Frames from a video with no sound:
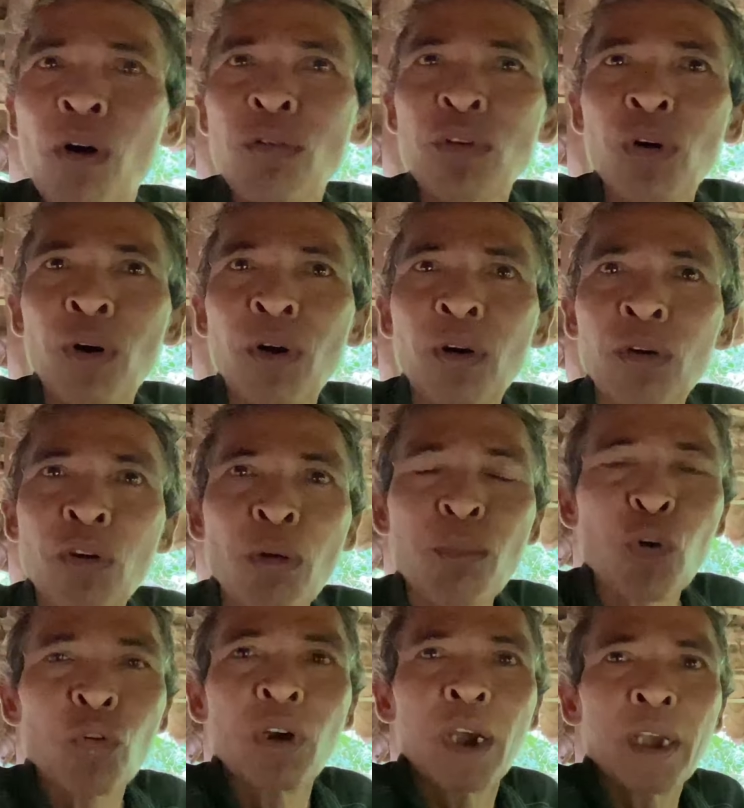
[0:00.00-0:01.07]
không có. Chỉ
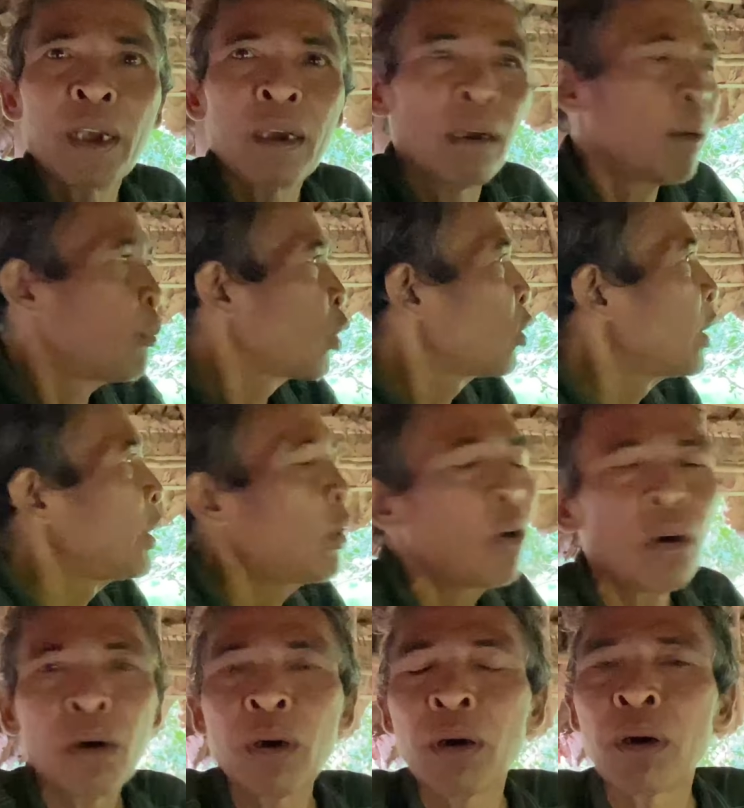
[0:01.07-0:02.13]
có một, một người, người thôi. Một người
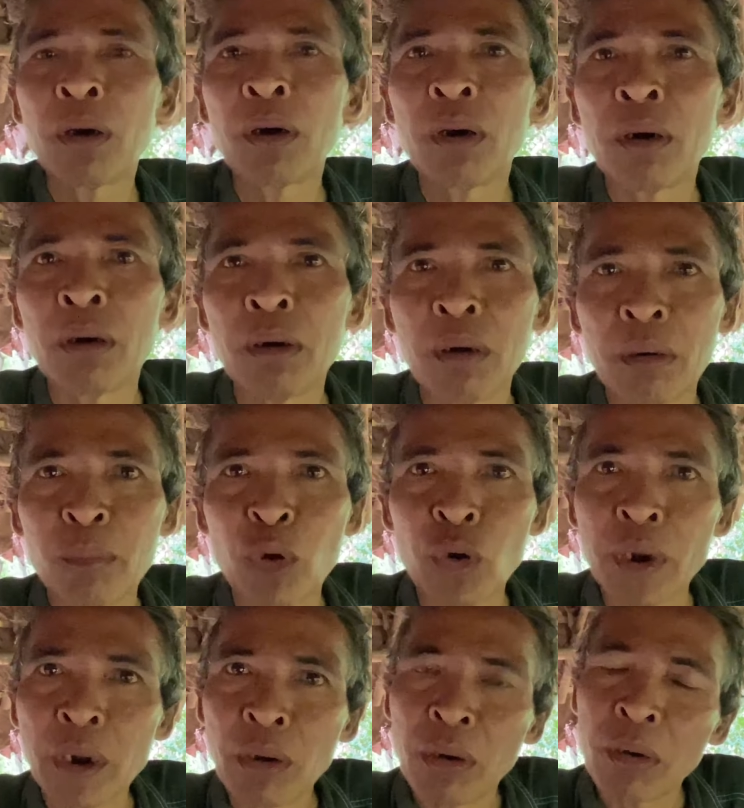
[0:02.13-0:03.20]
nó. À, ừ, một
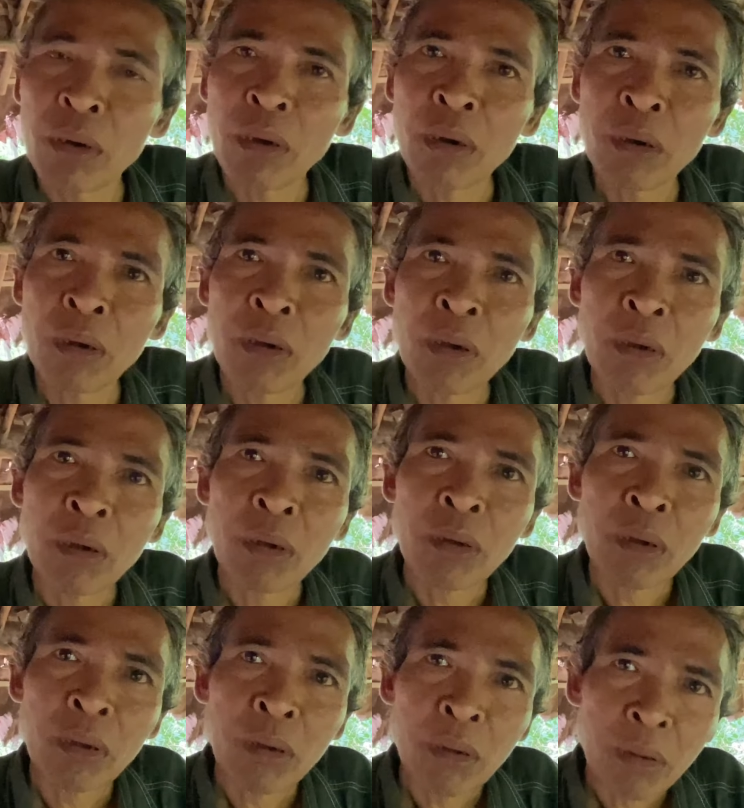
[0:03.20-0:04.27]
người nó. Ừ,
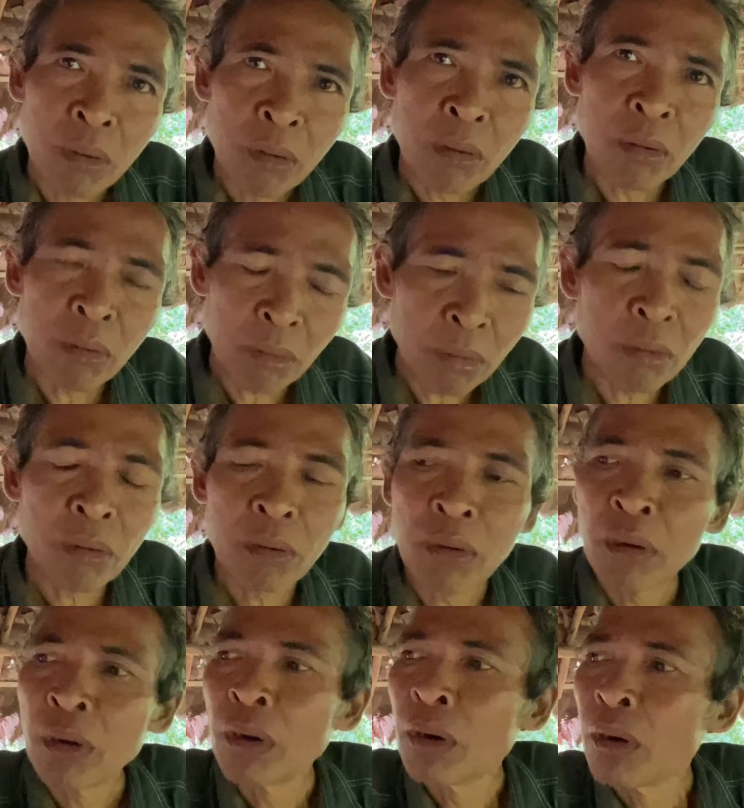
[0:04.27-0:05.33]
thấy tội quá ừ. chú
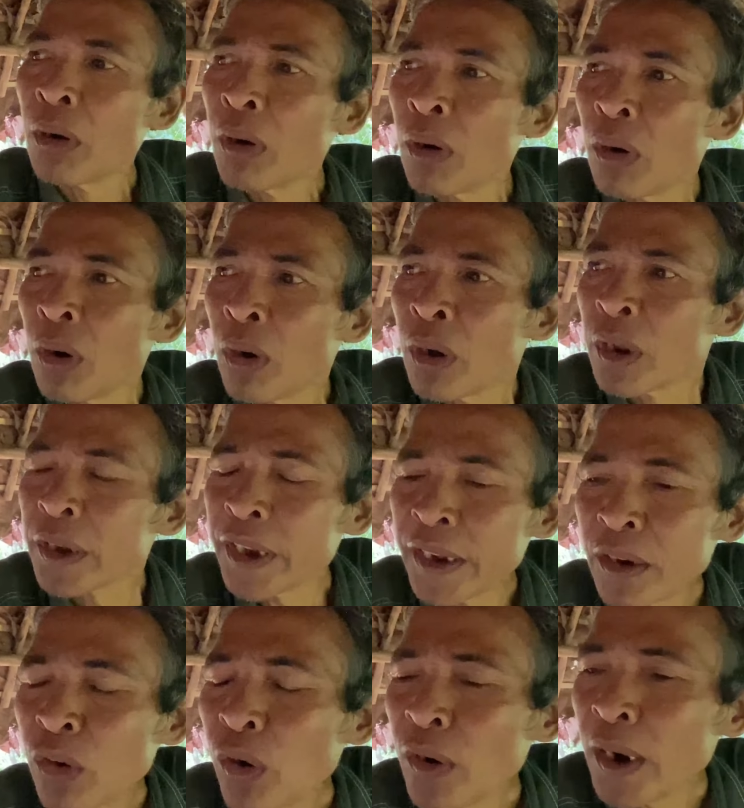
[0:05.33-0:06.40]
nha.
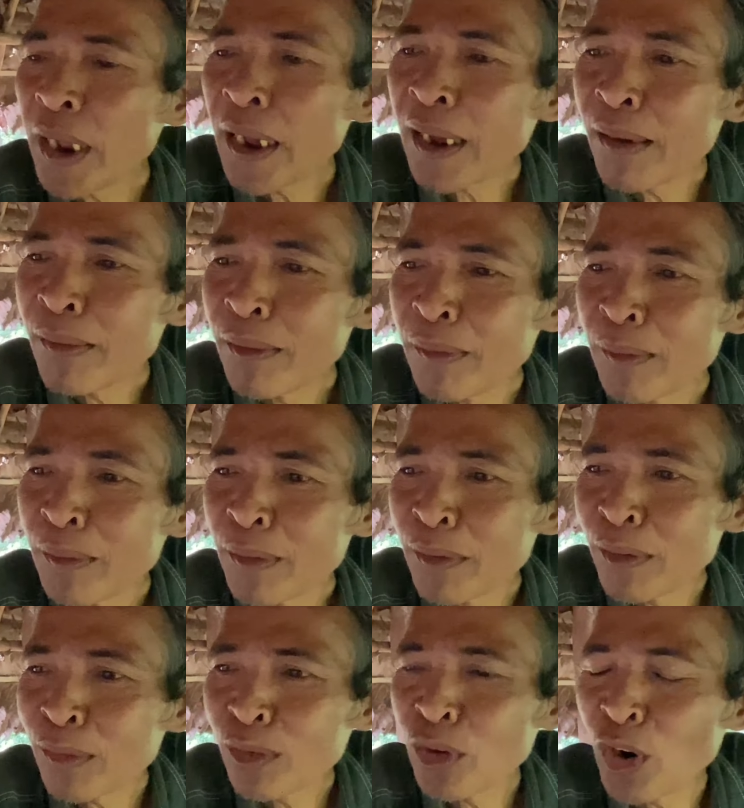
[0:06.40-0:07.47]
Chỉ có là
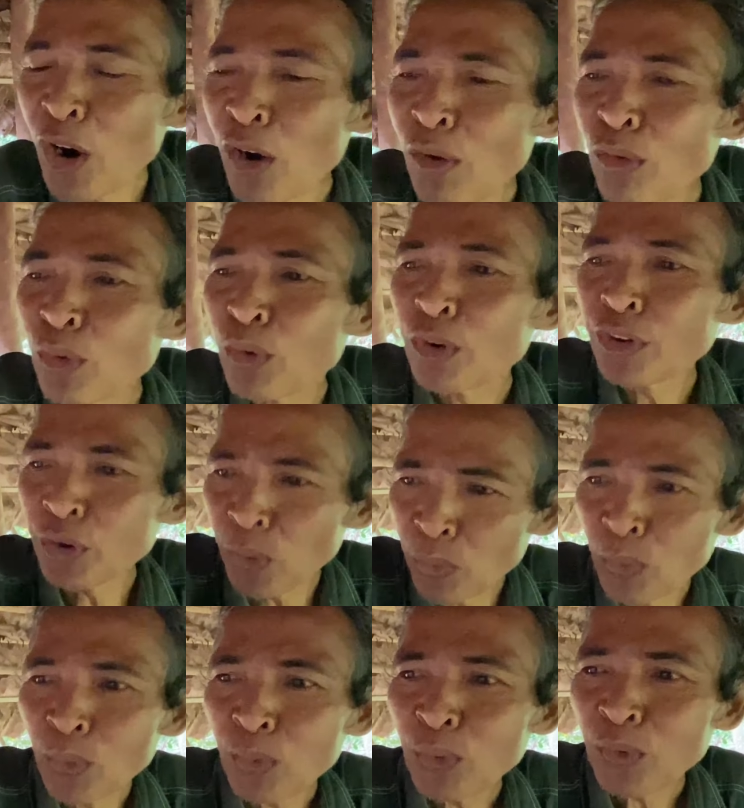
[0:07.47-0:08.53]
con của
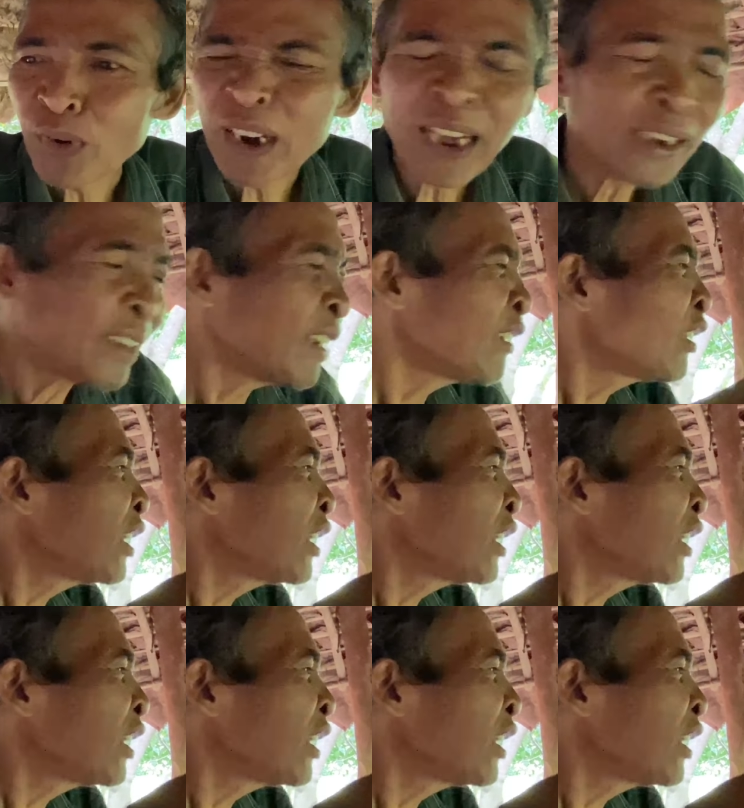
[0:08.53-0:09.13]
chú là tất